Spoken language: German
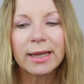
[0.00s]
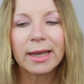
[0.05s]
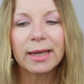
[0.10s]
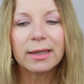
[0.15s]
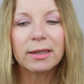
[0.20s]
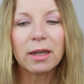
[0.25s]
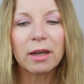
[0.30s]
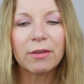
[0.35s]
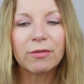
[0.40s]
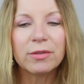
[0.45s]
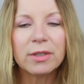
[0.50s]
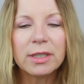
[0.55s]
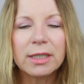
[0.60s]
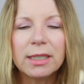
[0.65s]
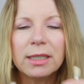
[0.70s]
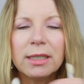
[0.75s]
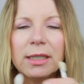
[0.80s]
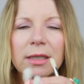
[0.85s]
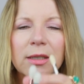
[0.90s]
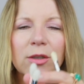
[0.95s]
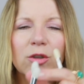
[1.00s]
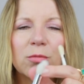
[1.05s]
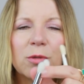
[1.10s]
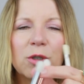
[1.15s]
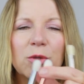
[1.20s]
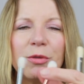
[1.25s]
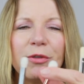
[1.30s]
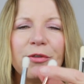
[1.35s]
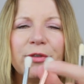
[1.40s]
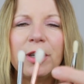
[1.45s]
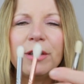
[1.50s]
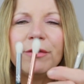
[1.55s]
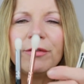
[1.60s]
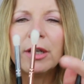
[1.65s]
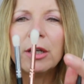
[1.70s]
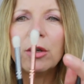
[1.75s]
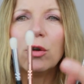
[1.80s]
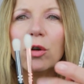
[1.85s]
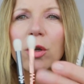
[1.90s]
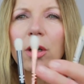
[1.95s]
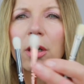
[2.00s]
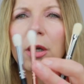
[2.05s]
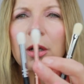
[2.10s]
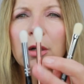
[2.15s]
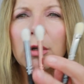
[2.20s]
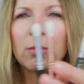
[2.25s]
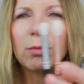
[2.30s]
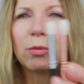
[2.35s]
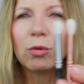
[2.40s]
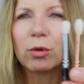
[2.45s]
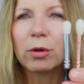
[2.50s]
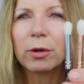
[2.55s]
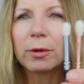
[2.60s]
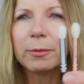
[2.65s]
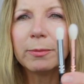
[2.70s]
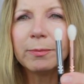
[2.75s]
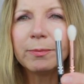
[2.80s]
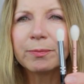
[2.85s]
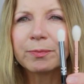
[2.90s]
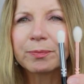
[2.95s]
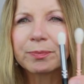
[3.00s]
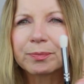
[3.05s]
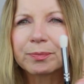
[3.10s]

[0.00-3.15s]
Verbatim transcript: er darf nicht, hier, die sind zum Beispiel viel, viel lockerer gebunden.